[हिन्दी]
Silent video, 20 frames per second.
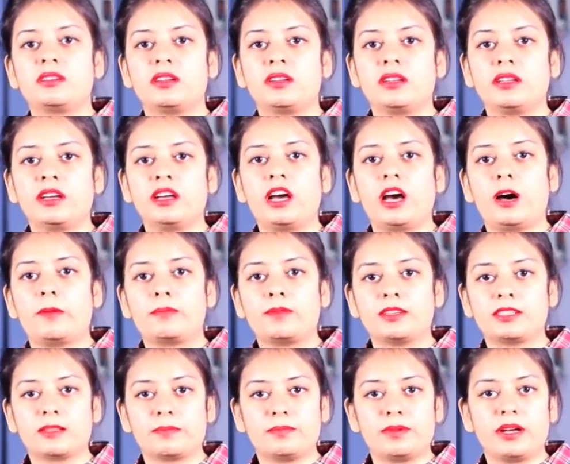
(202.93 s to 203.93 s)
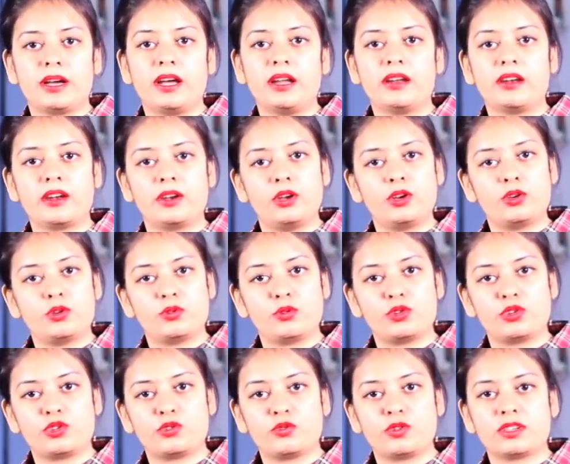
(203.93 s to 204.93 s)
रिटर्न है आपका सप्लायर क्रेडिट
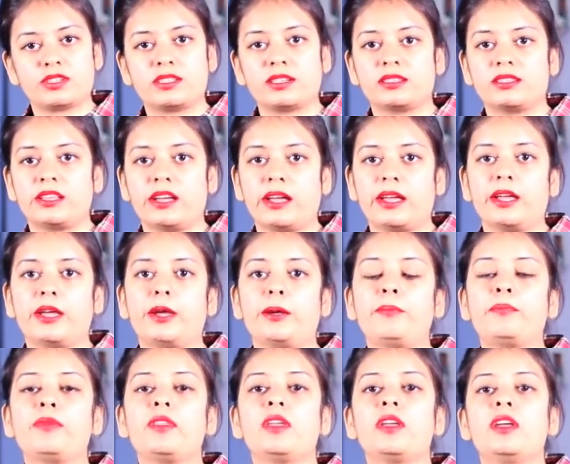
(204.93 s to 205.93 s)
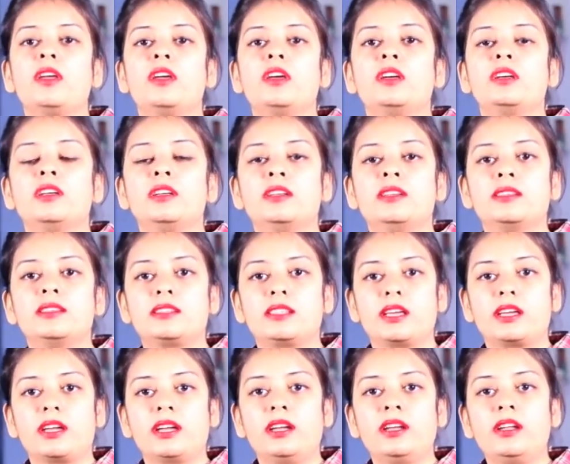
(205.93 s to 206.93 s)
नोट इश्यू कर सकता है
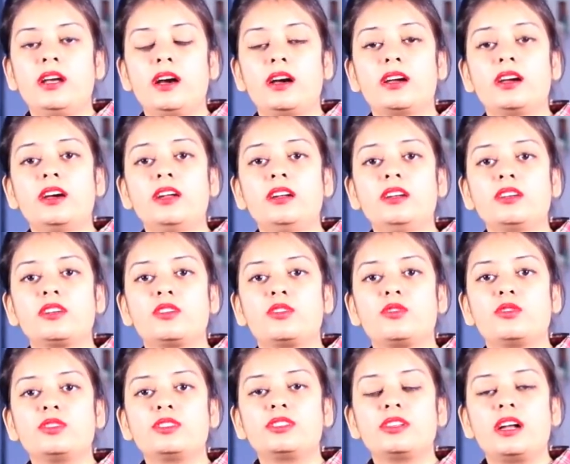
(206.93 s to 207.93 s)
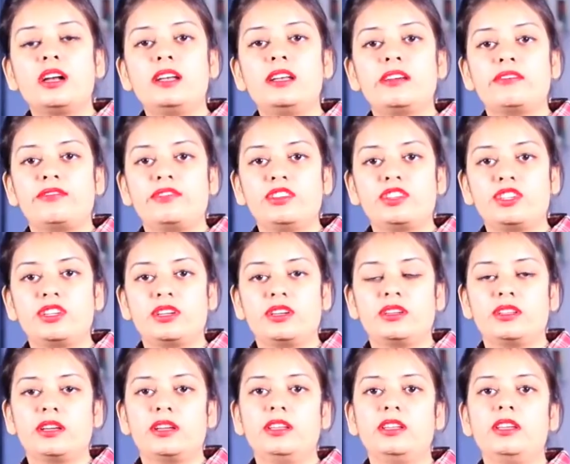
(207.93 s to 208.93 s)
सेकेंड अगर गुड्स आर
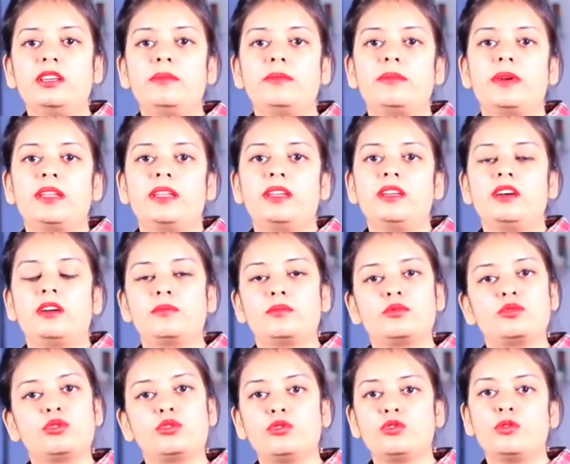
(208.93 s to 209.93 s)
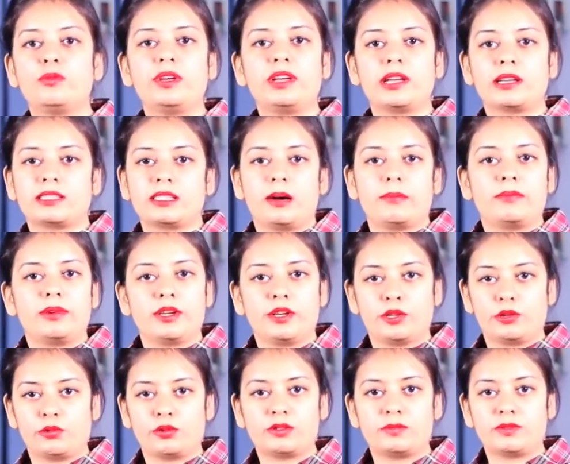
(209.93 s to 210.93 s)
डेफिशियंट यानी कि मैंने अब दोनों को मैं एक एग्जाम्पल
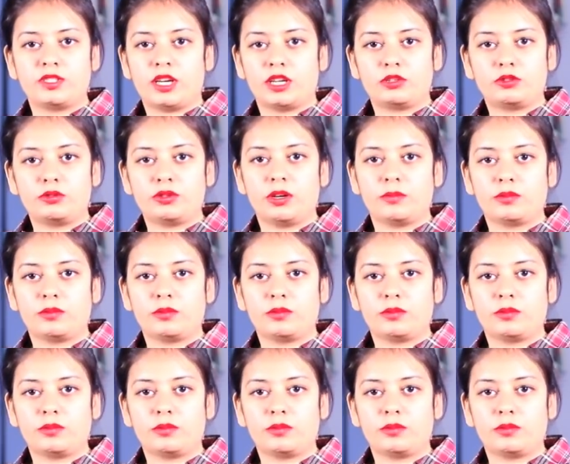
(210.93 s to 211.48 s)
के थ्रू समझाती हूँ